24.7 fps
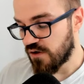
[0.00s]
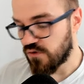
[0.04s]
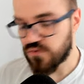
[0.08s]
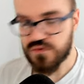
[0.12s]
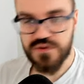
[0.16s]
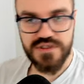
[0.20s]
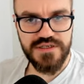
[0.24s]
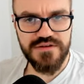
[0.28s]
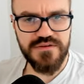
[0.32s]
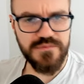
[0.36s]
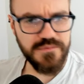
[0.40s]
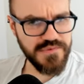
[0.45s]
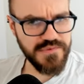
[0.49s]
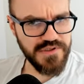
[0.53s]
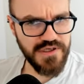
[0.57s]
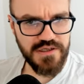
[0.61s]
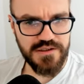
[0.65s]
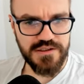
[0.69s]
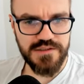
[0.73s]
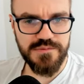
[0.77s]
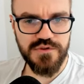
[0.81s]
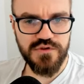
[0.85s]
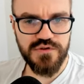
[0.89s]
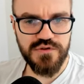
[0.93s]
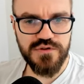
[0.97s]
Und dann geht es
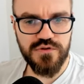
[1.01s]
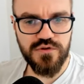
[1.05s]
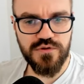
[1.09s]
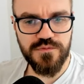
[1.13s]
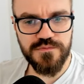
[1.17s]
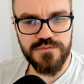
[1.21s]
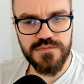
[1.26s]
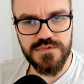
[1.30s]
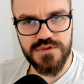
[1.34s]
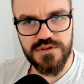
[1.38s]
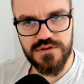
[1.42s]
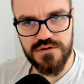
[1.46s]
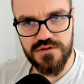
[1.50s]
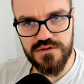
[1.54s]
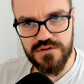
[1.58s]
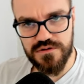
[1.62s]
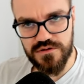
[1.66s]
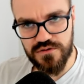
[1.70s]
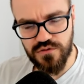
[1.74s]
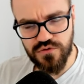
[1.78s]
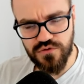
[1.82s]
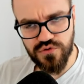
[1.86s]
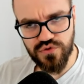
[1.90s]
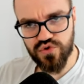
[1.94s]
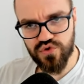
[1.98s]
mir immer noch darum, äh,
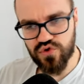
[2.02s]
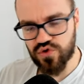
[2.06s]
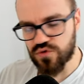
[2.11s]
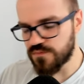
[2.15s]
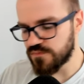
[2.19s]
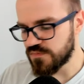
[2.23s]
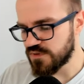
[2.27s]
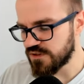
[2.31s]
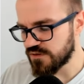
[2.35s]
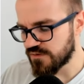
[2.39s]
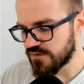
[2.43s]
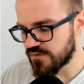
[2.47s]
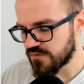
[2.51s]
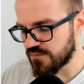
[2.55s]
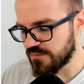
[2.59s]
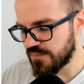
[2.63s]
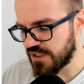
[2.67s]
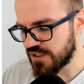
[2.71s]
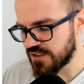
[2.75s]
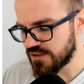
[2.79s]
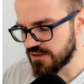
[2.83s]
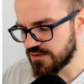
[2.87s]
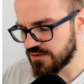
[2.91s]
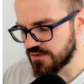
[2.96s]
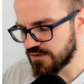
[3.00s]
Ökostrom hier zu
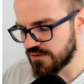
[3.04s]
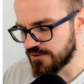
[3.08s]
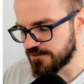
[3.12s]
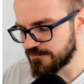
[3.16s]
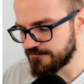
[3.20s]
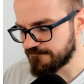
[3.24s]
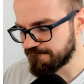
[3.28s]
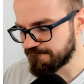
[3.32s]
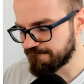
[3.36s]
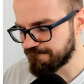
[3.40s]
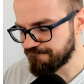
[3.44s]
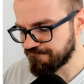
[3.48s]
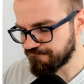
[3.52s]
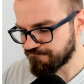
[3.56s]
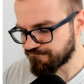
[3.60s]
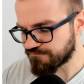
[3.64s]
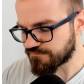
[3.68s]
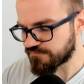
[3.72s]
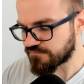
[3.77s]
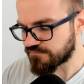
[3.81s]
machen. Ähm,